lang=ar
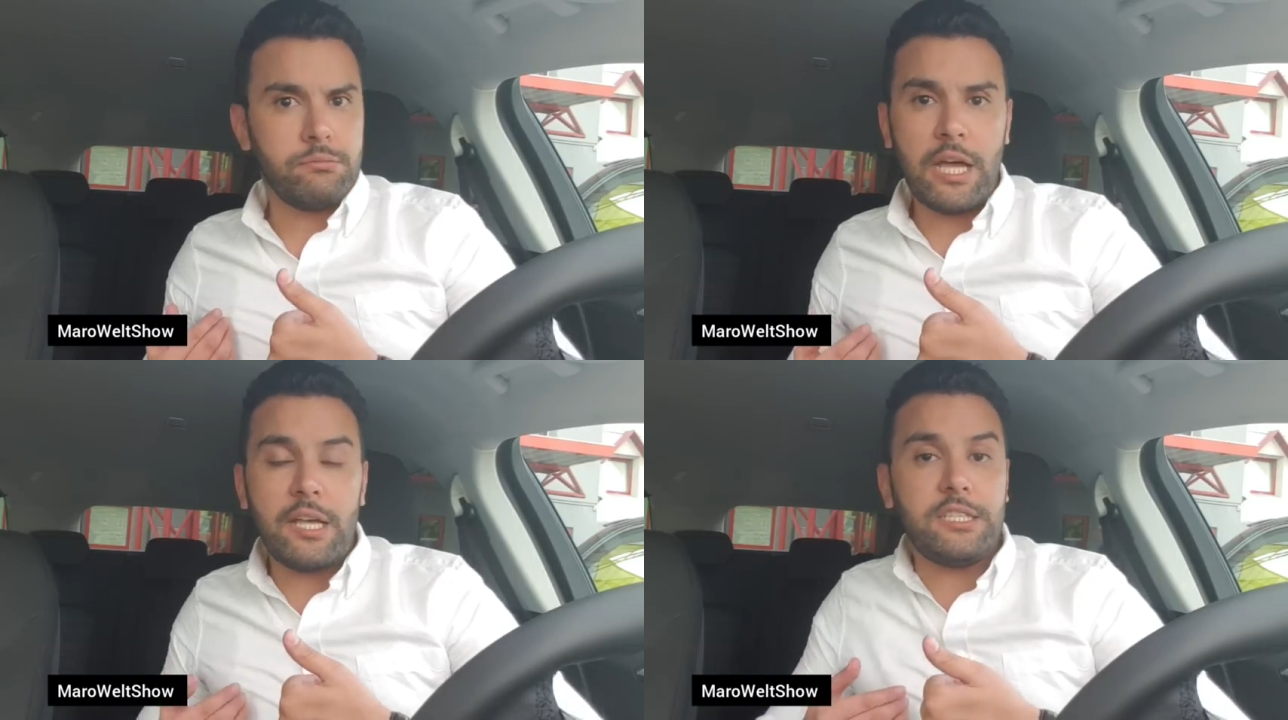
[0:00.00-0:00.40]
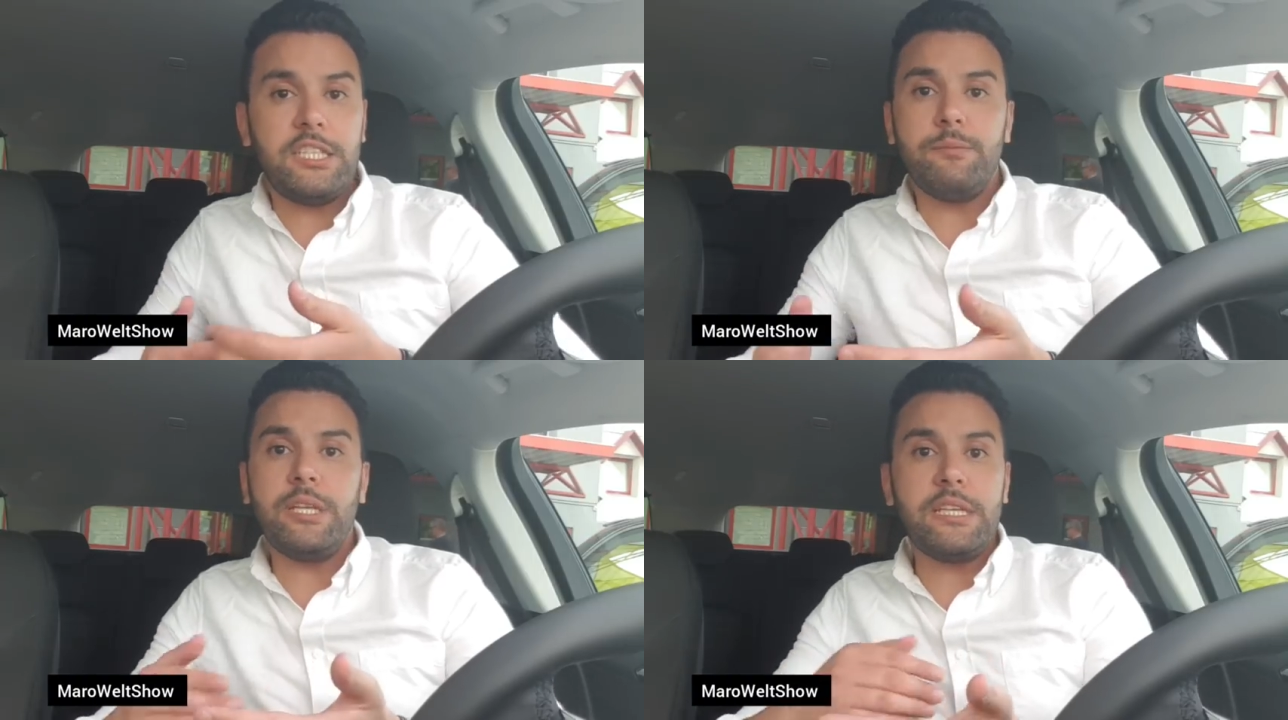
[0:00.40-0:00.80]

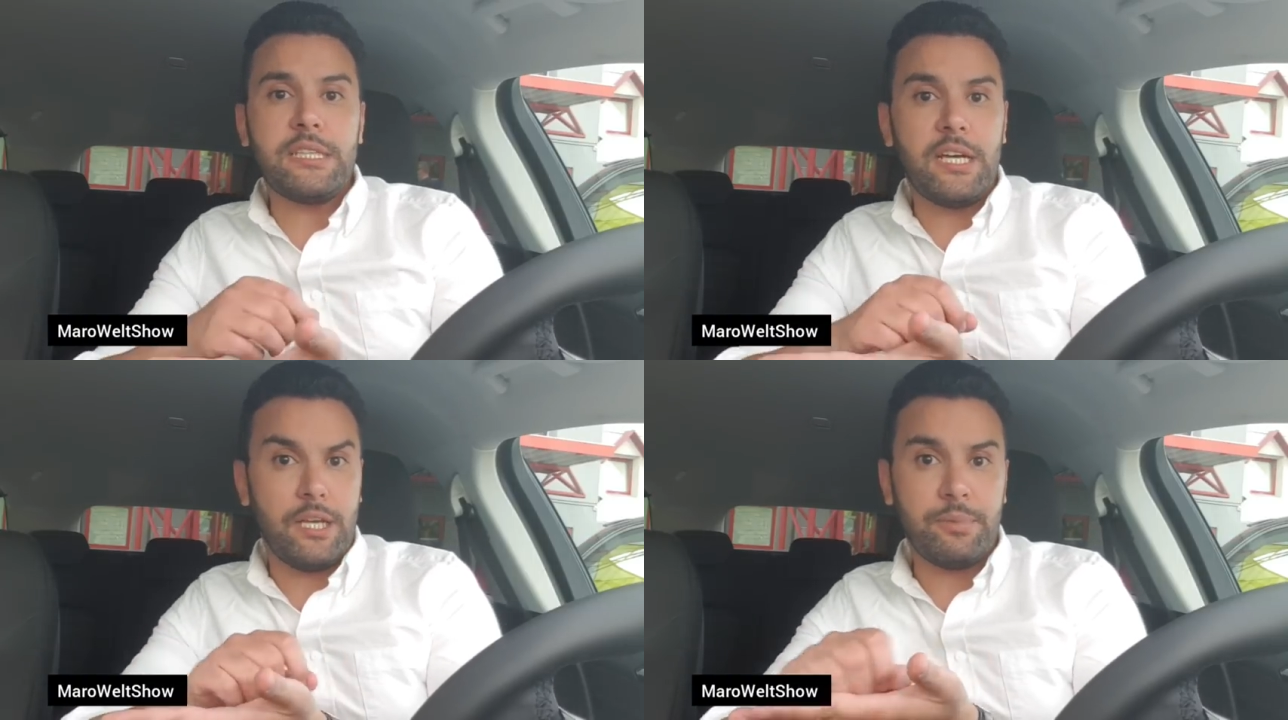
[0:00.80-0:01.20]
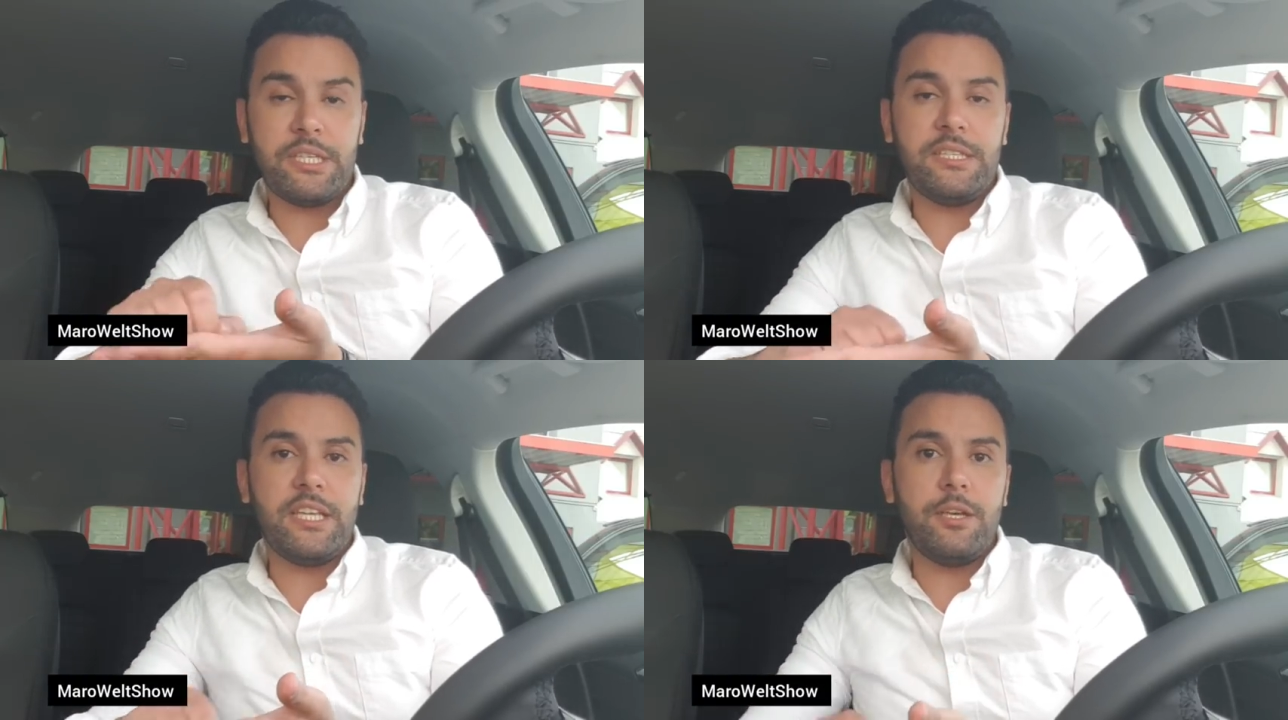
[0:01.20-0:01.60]
تقديم لطلب
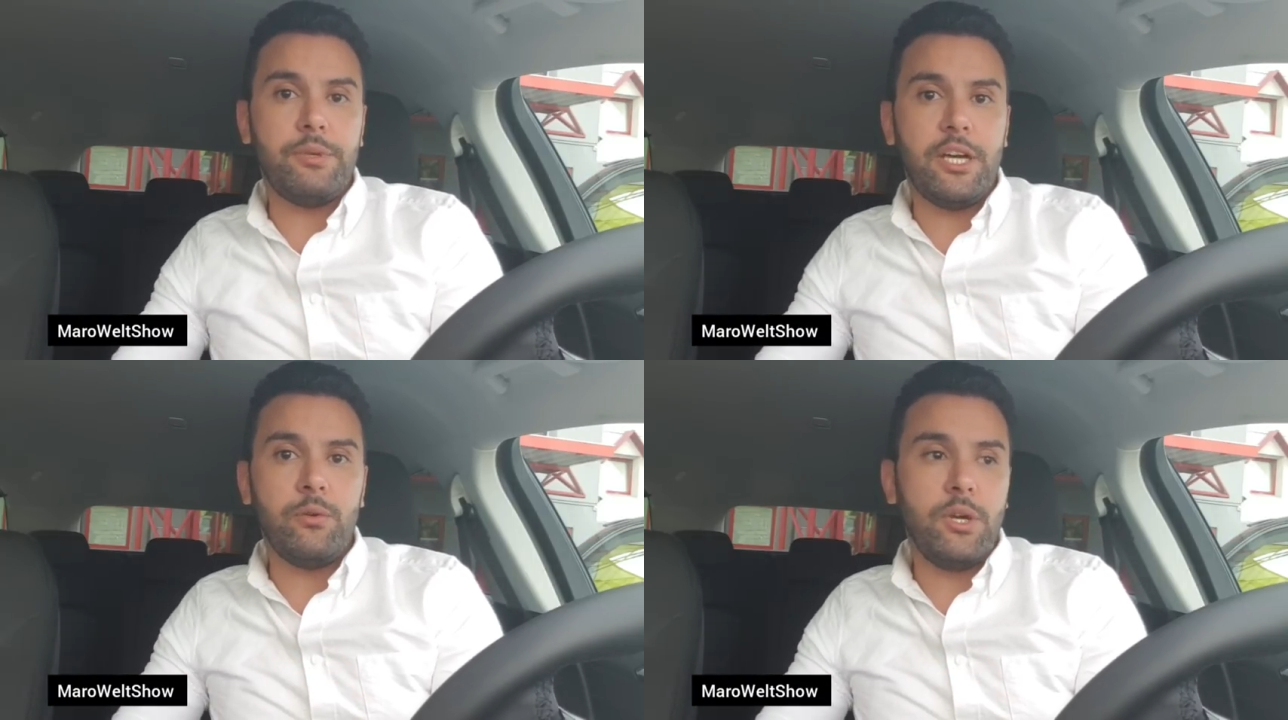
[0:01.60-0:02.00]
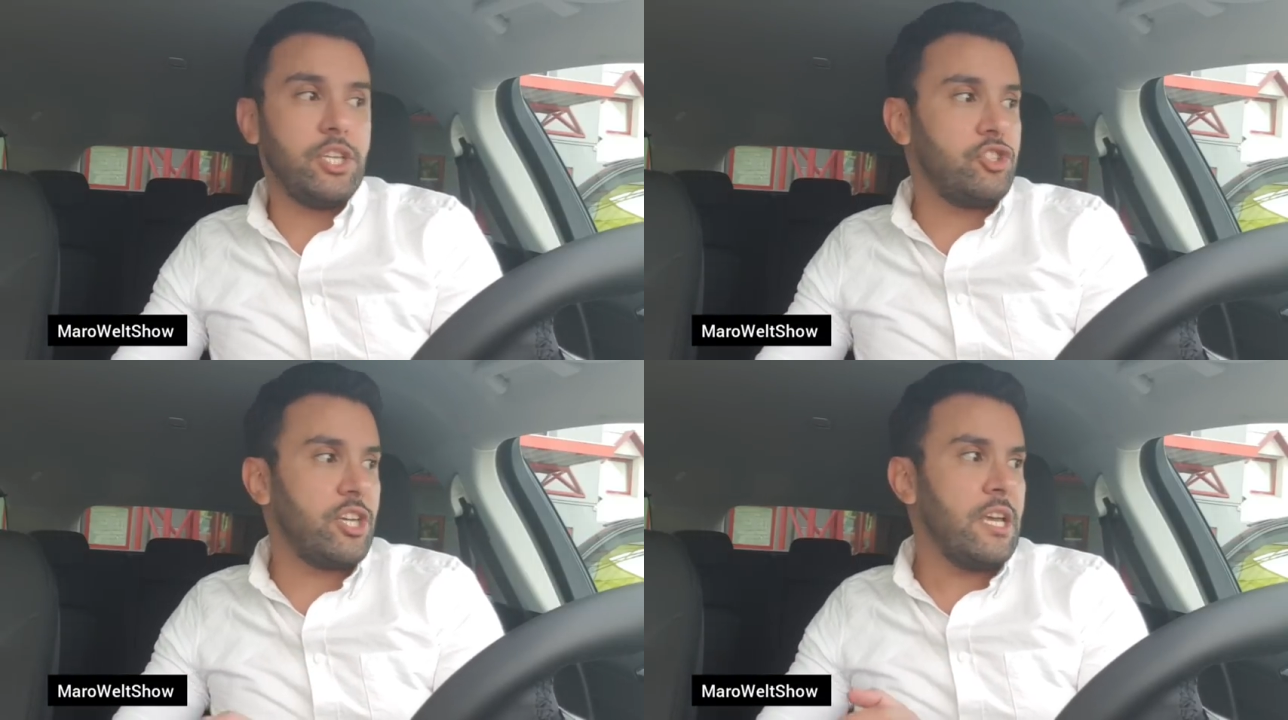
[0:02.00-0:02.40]
كتابي أو
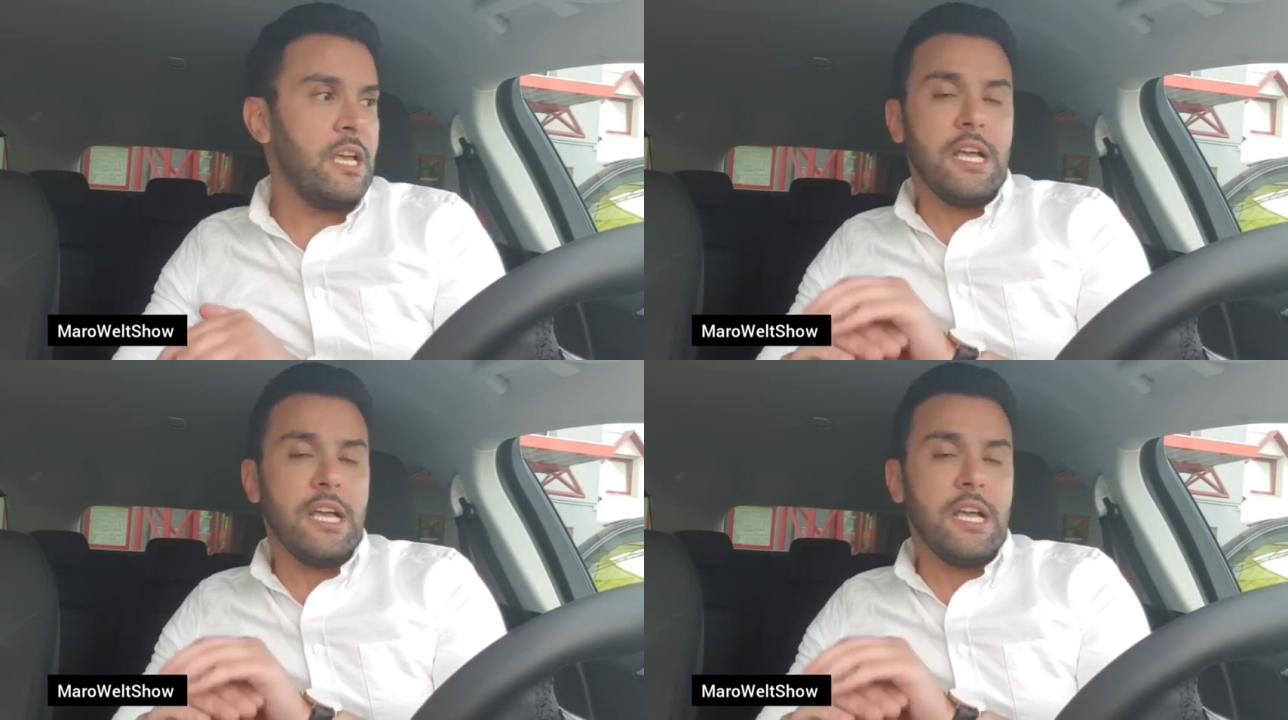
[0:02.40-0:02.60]
أي شيء